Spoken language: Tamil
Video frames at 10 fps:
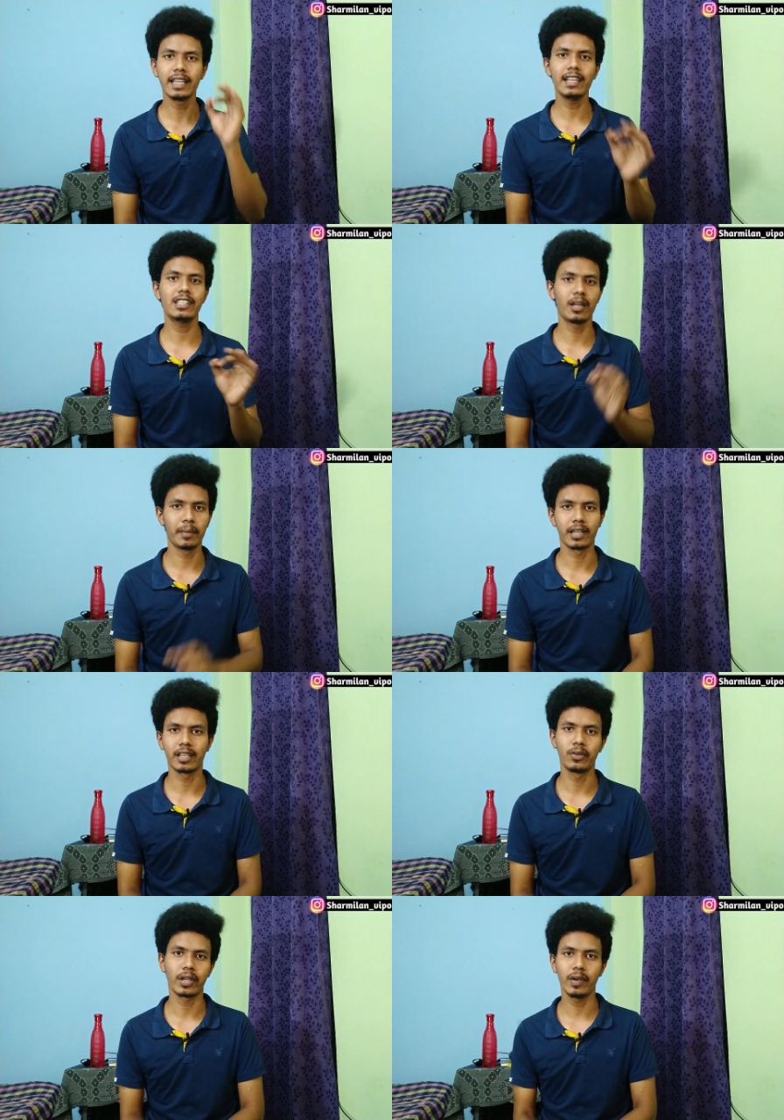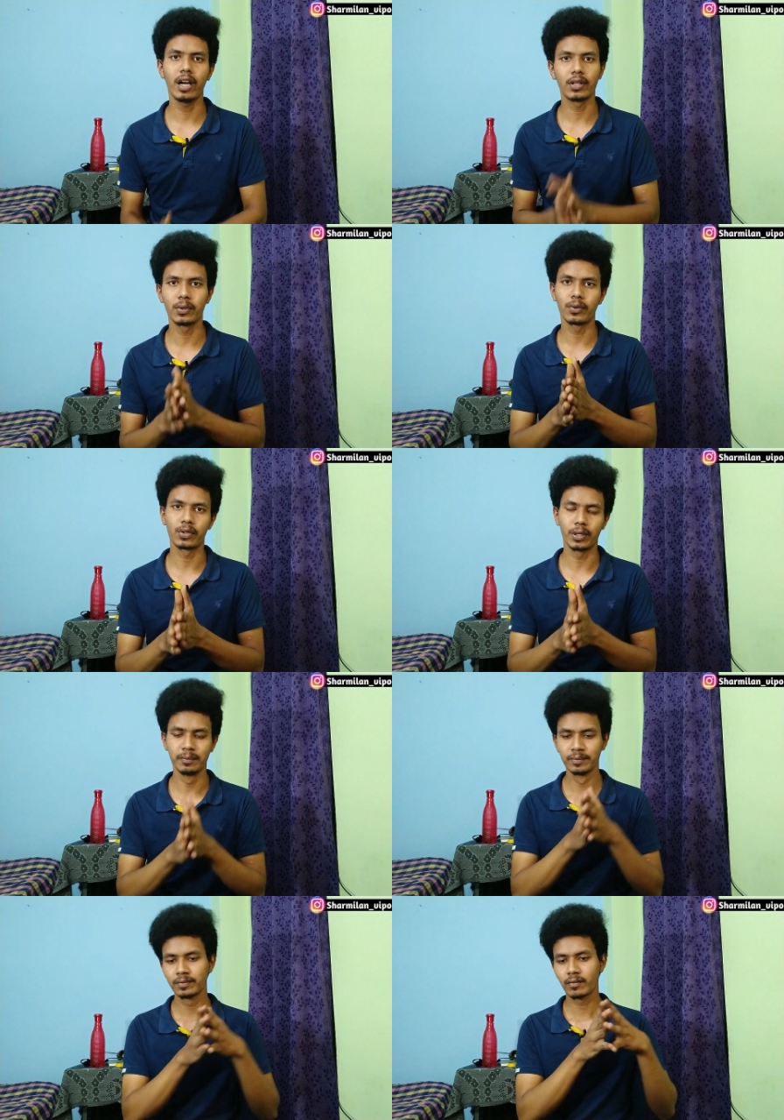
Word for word: இங்கிலீஷில் பாருங்க ஓகேவா அது ஒரு விஷயம்